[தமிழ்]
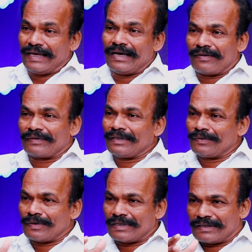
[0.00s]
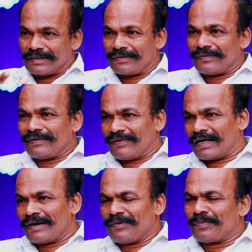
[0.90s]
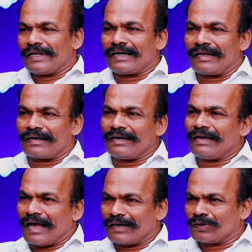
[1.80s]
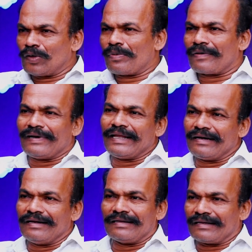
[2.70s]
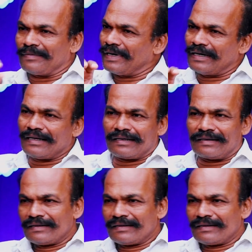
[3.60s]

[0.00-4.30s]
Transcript: லைக்கா வந்து ஒரு அறிவிப்பு வெளியிட்டாங்க அக்டோபர் வெளியீடு அப்படின்ட்டு